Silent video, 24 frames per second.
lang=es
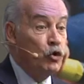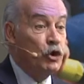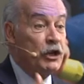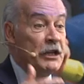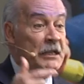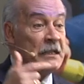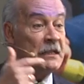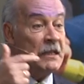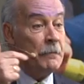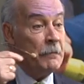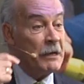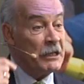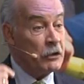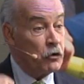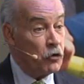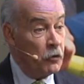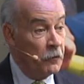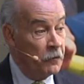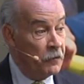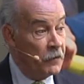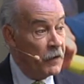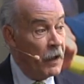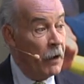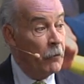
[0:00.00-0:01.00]
sistema es
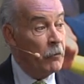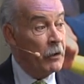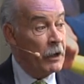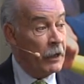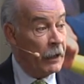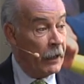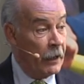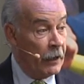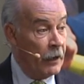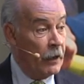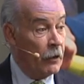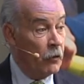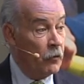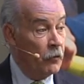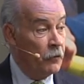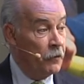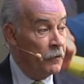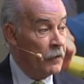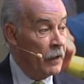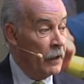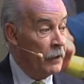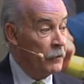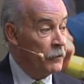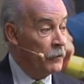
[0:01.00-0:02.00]
confiable y genera
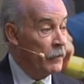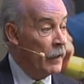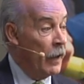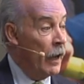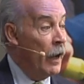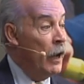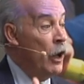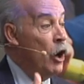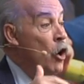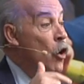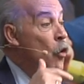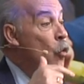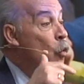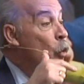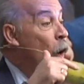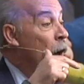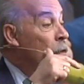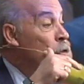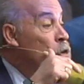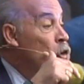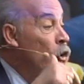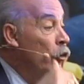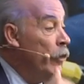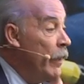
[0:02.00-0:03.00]
confianza
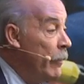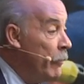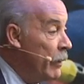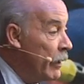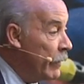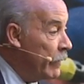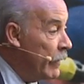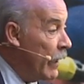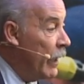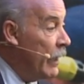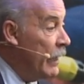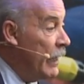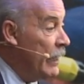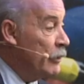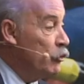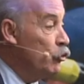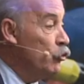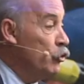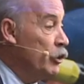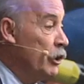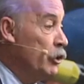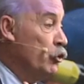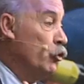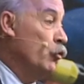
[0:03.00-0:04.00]
cuando de verdad las
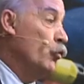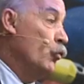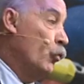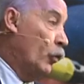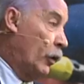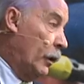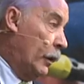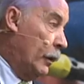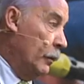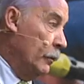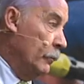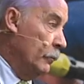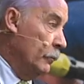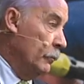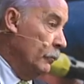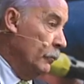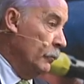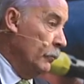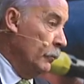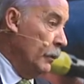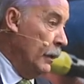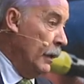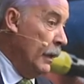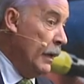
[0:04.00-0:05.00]
cosas ocurren.
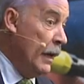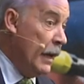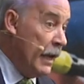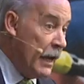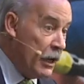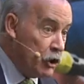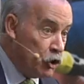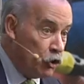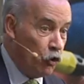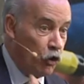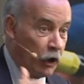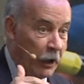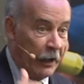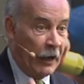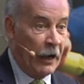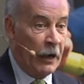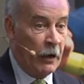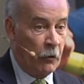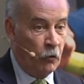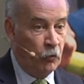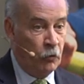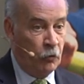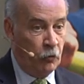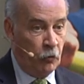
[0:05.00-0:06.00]
Eso
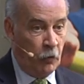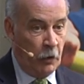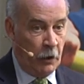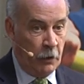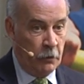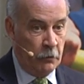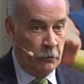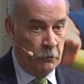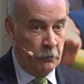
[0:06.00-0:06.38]
genera cultura.